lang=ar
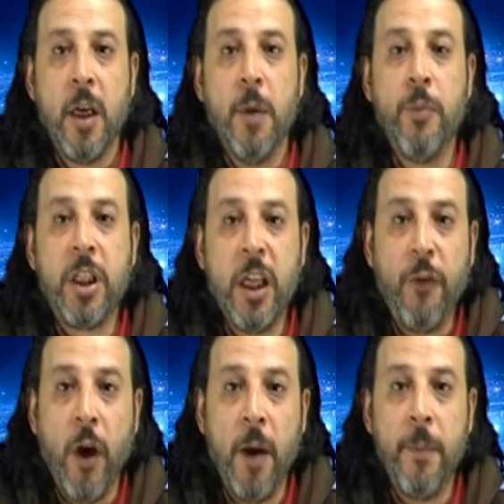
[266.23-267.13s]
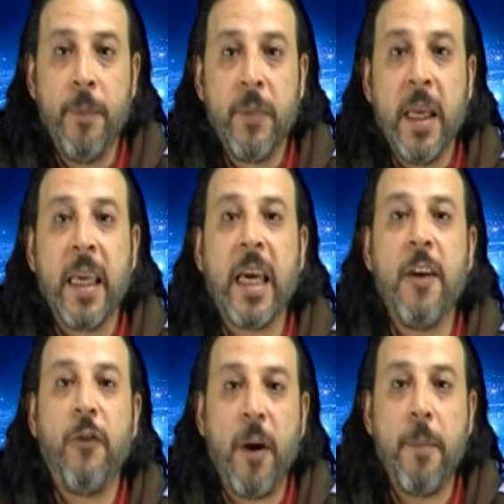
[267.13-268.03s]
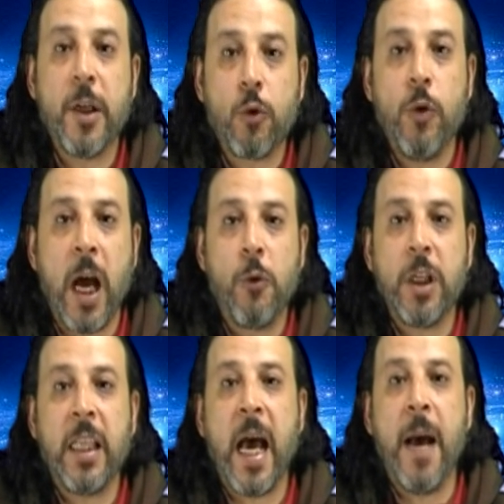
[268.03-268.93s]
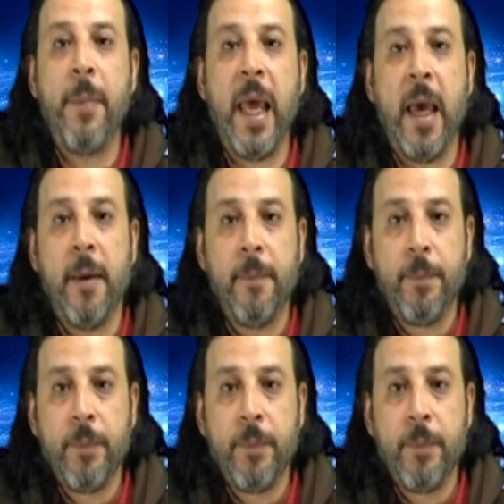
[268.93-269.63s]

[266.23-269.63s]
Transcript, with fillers: باش نفهم كان فما شكون أوجدها أم لا